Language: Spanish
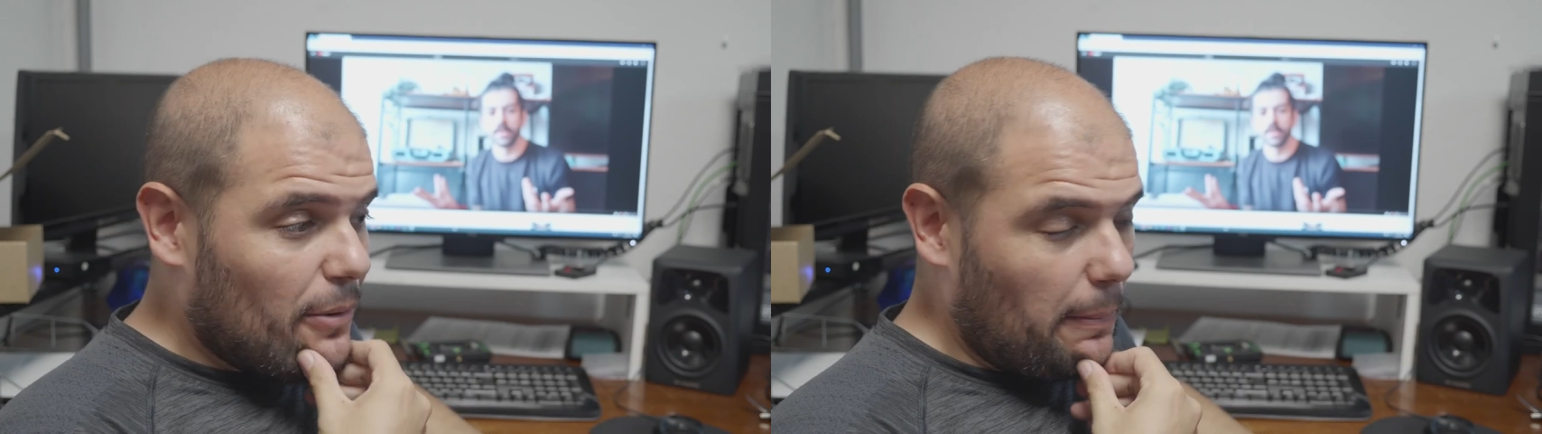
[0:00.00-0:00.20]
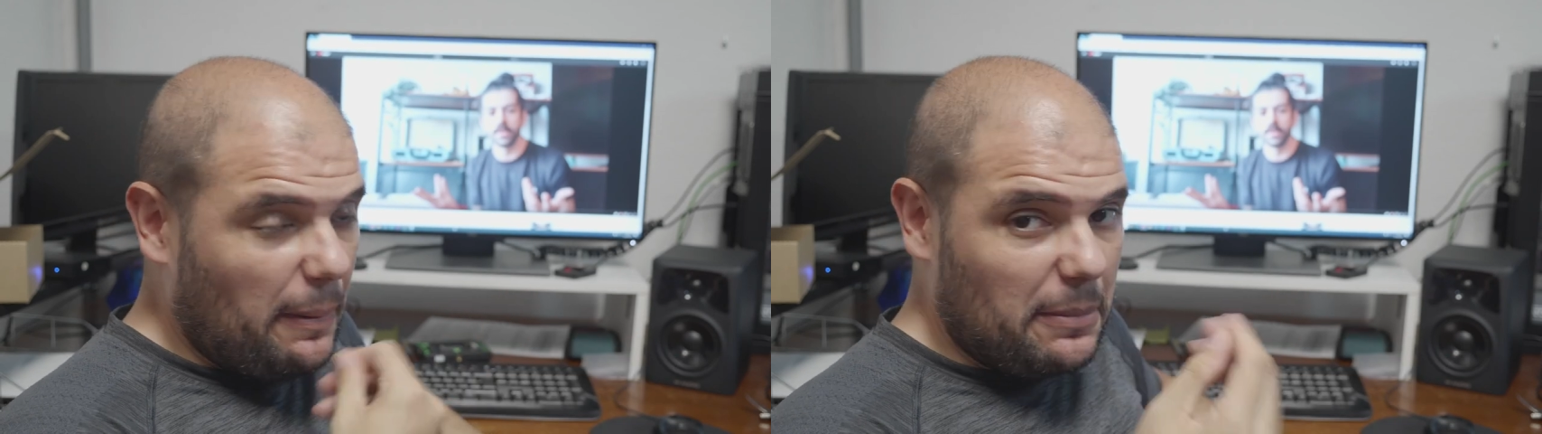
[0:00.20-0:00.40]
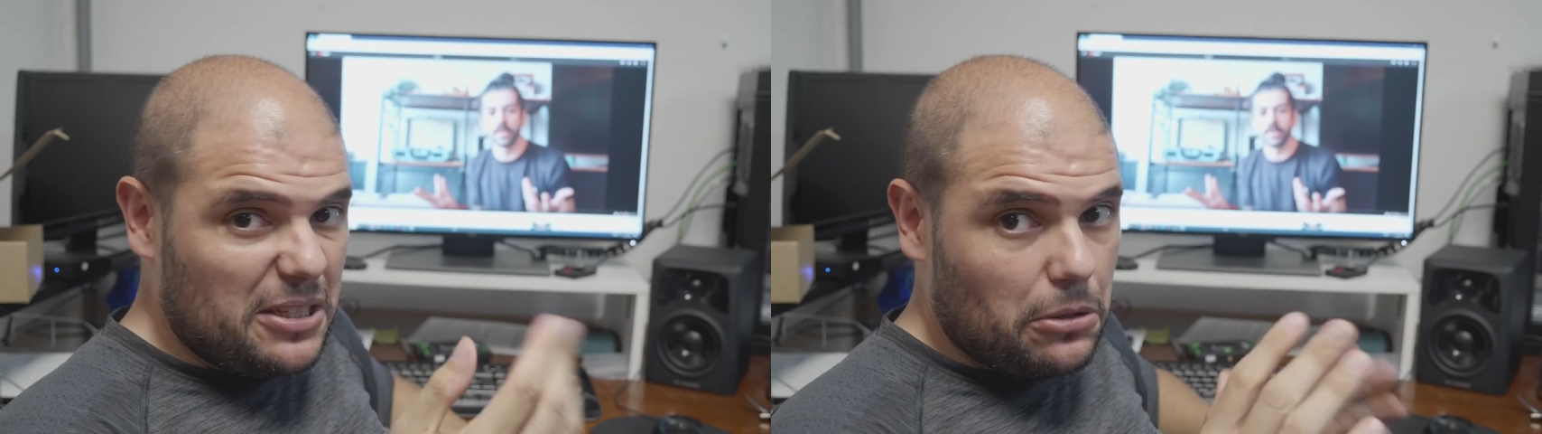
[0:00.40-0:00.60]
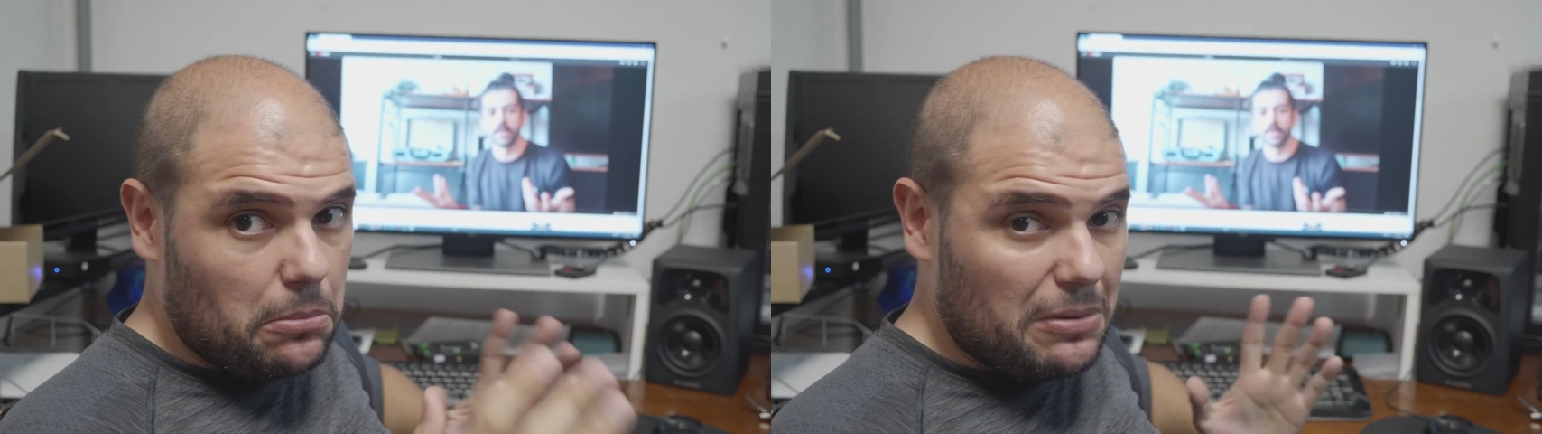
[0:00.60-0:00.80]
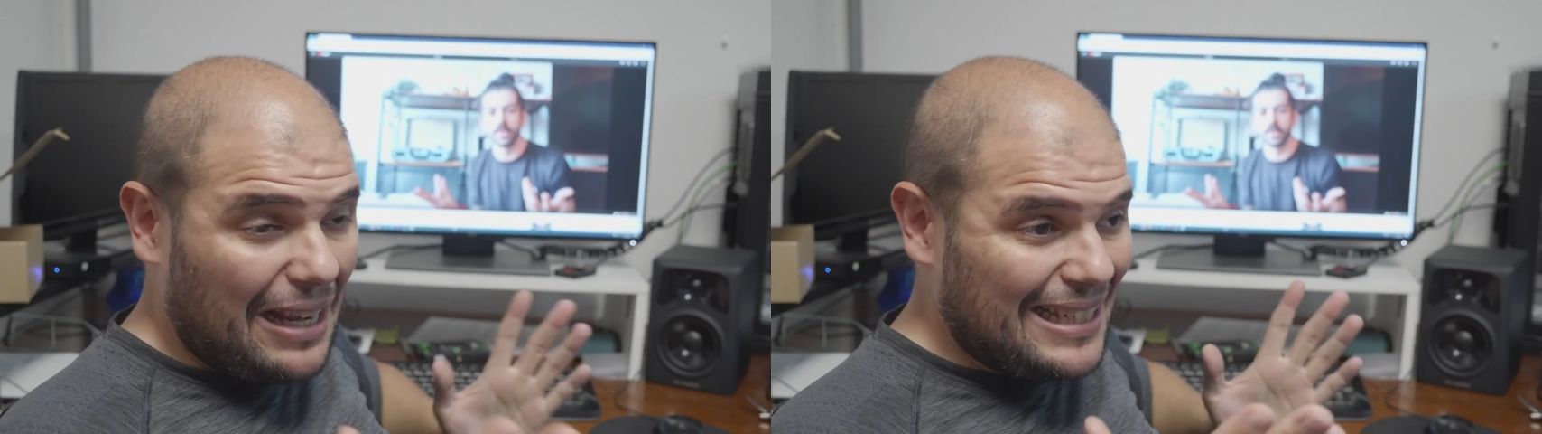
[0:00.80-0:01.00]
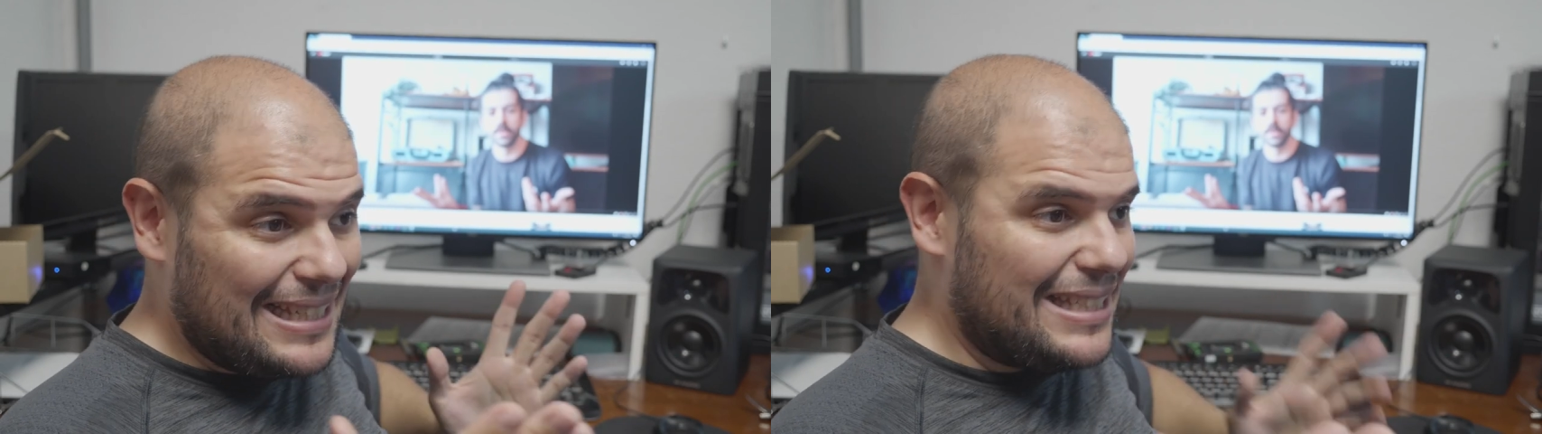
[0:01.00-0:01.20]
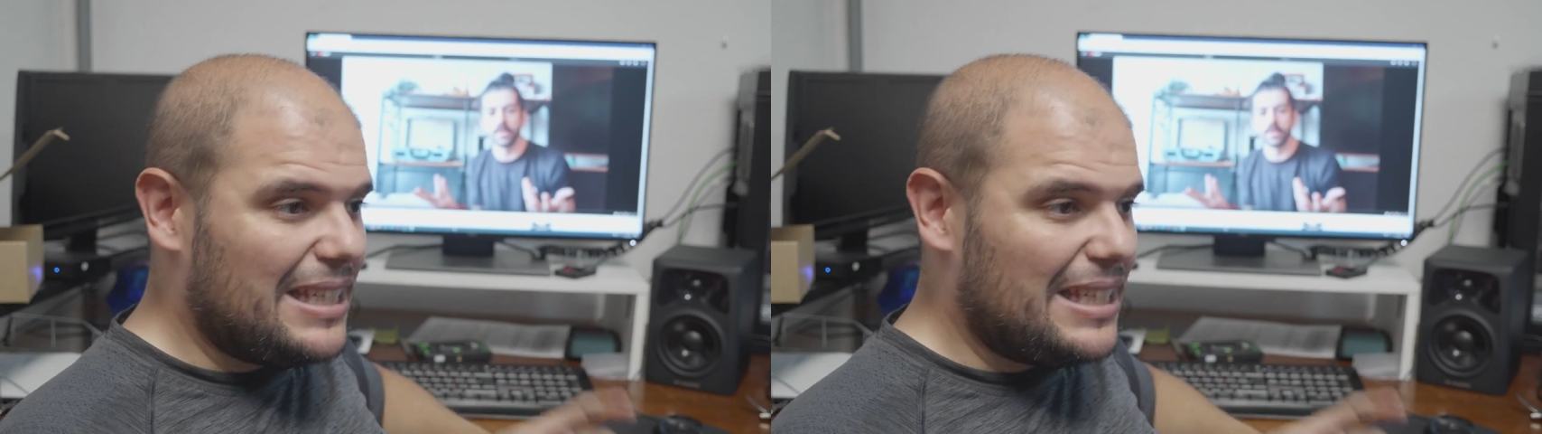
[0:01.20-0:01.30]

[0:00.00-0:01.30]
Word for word: Porque para mí son casi